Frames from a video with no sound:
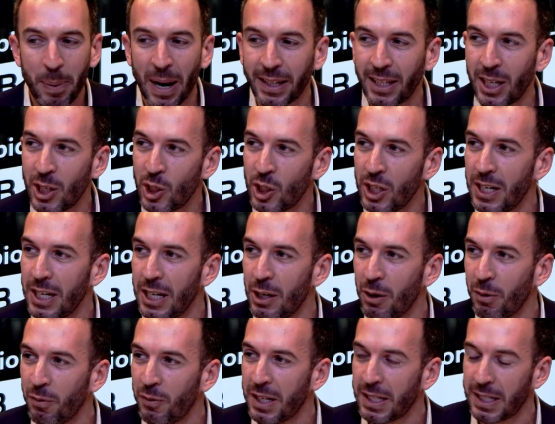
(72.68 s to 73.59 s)
partagé.
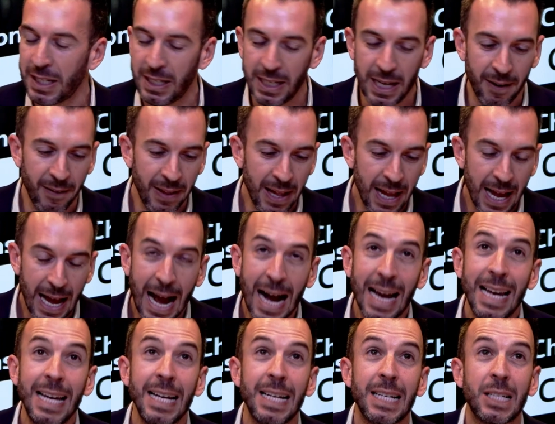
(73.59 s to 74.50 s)
Et en face, il y a
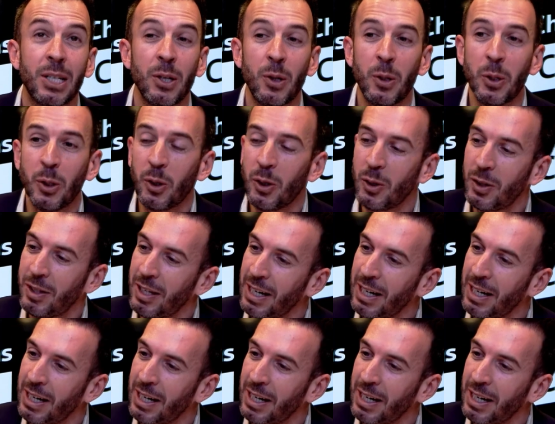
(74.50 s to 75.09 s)
Alexandre